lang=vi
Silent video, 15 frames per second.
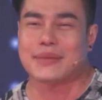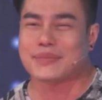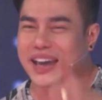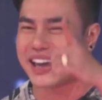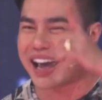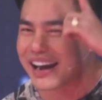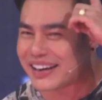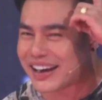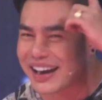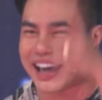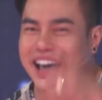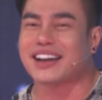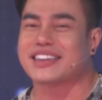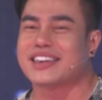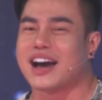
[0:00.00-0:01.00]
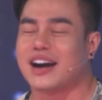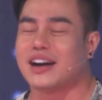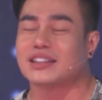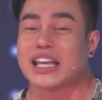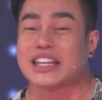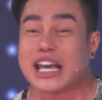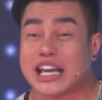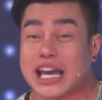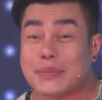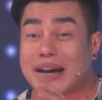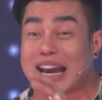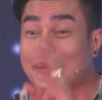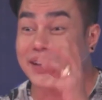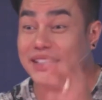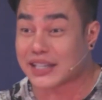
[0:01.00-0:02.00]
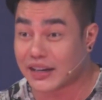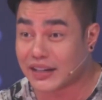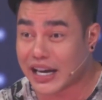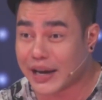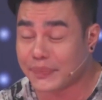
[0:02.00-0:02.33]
Để em nghĩ anh này là hát dở tại vì khi mà làm năng xứ